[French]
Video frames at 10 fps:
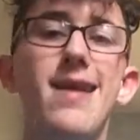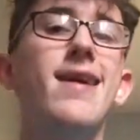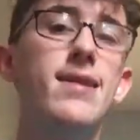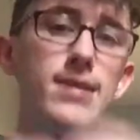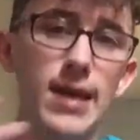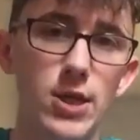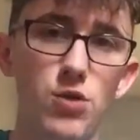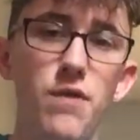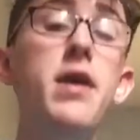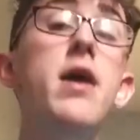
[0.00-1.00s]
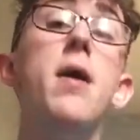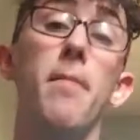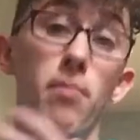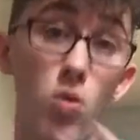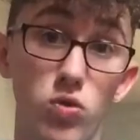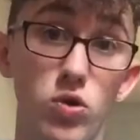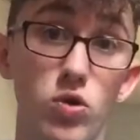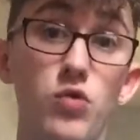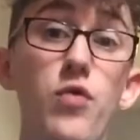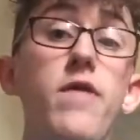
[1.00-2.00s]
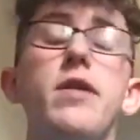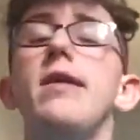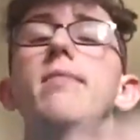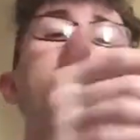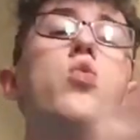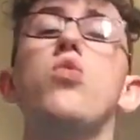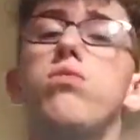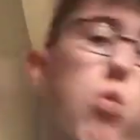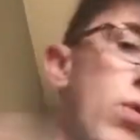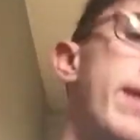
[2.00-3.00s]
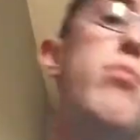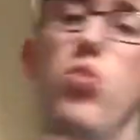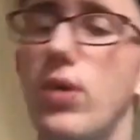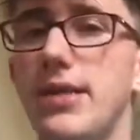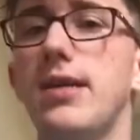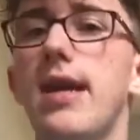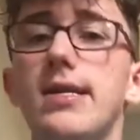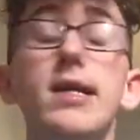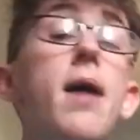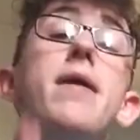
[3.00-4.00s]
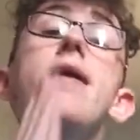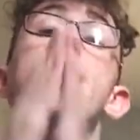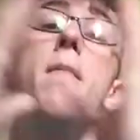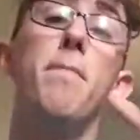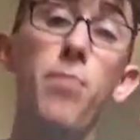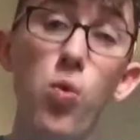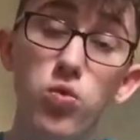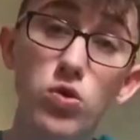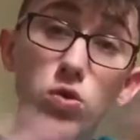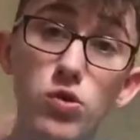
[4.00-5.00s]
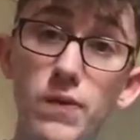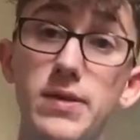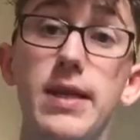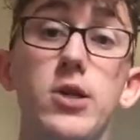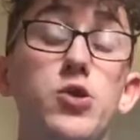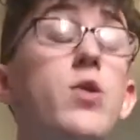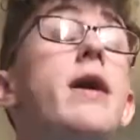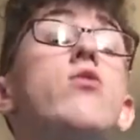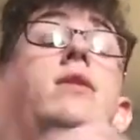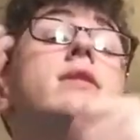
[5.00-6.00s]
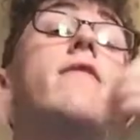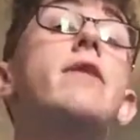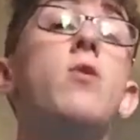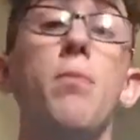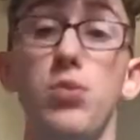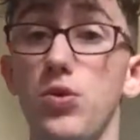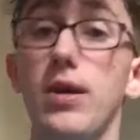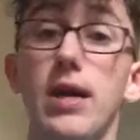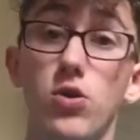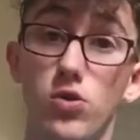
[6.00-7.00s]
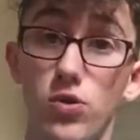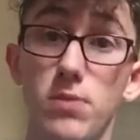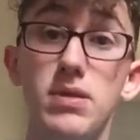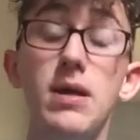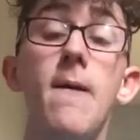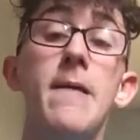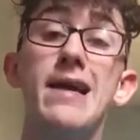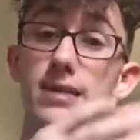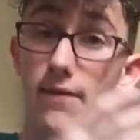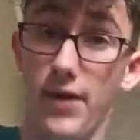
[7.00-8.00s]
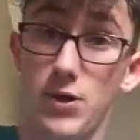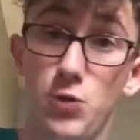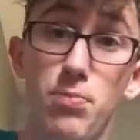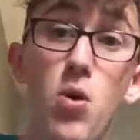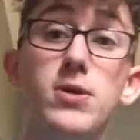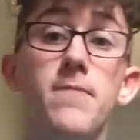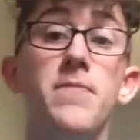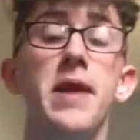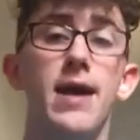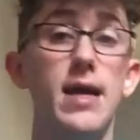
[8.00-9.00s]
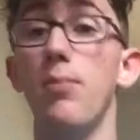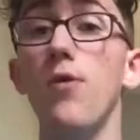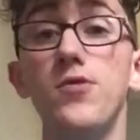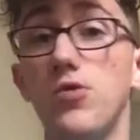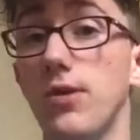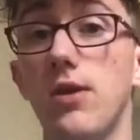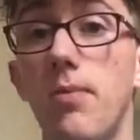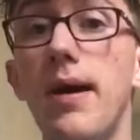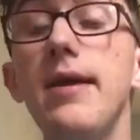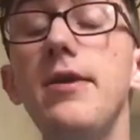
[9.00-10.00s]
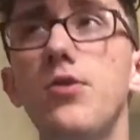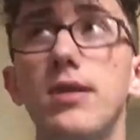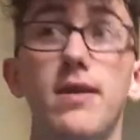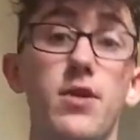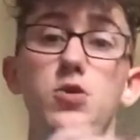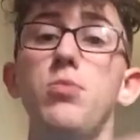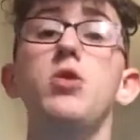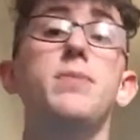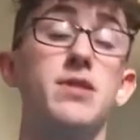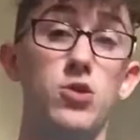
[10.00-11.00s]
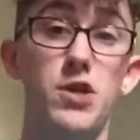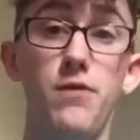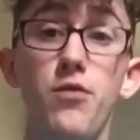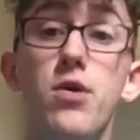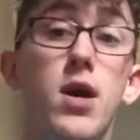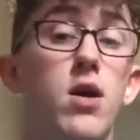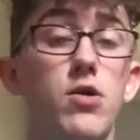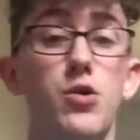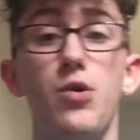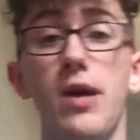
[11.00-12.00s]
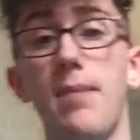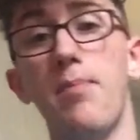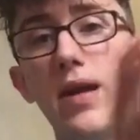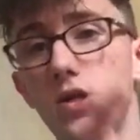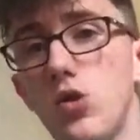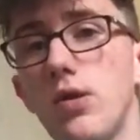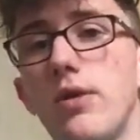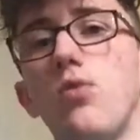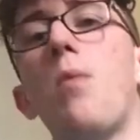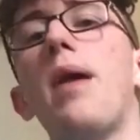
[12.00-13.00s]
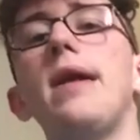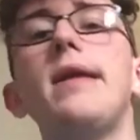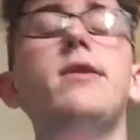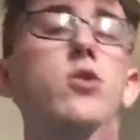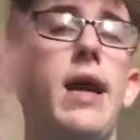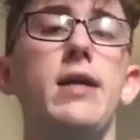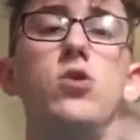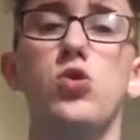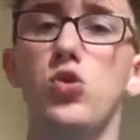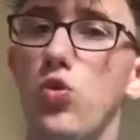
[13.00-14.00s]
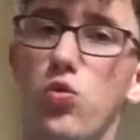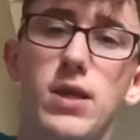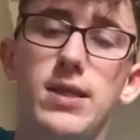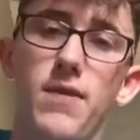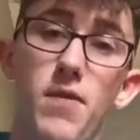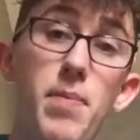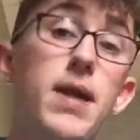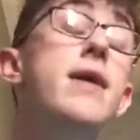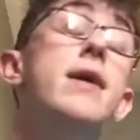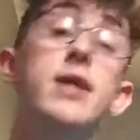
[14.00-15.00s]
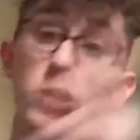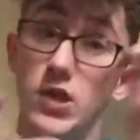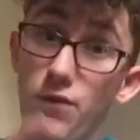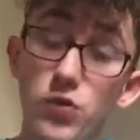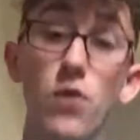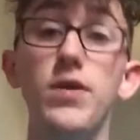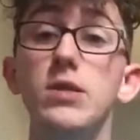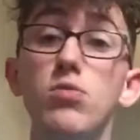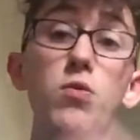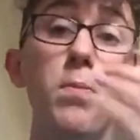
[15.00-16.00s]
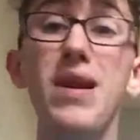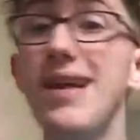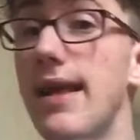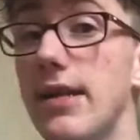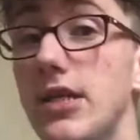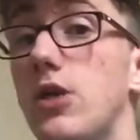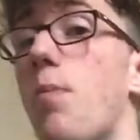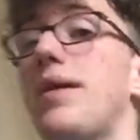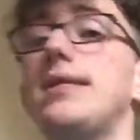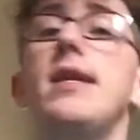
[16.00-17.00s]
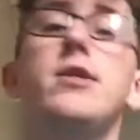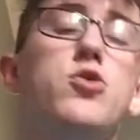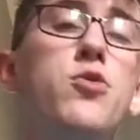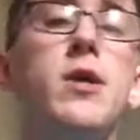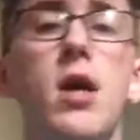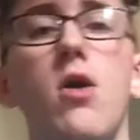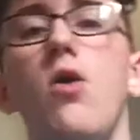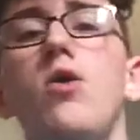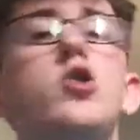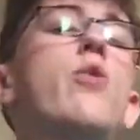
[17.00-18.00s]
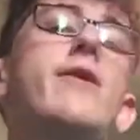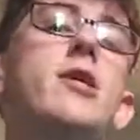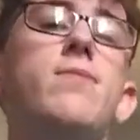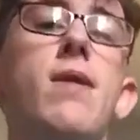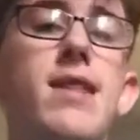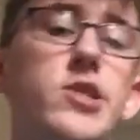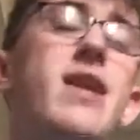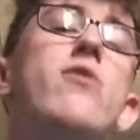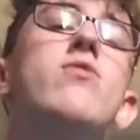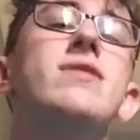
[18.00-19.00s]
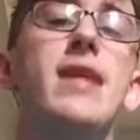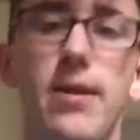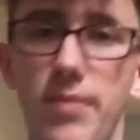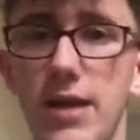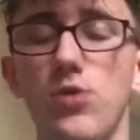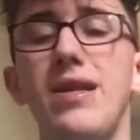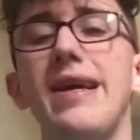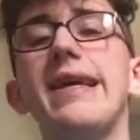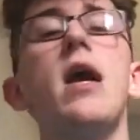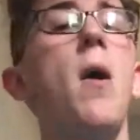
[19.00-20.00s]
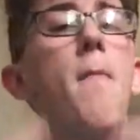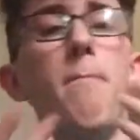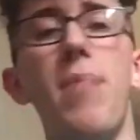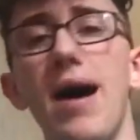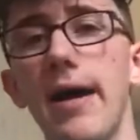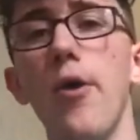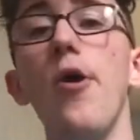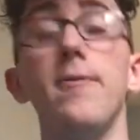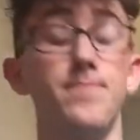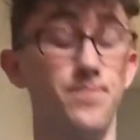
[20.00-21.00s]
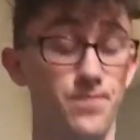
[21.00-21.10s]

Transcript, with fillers: est très suivi, beaucoup de gens le suivent, il est beaucoup, on est beaucoup critiqué, etc. Mais beaucoup de gens suivent cette actu-là, et donc il savait qu'en postant quelque chose comme ça, ça ferait du buzz. La preuve, je suis en train d'en parler, tu vois, ça ferait du buzz parce que j'ai vu qu'il y a plein de gens qui en ont parlé sur les réseaux sociaux, tout ça, ça a fait parler. J'ai vu sur Facebook plein d'articles passer là-dessus. Euh, Jean-Luc Reichmann a-t-il annoncé l'élimination d'Eric par erreur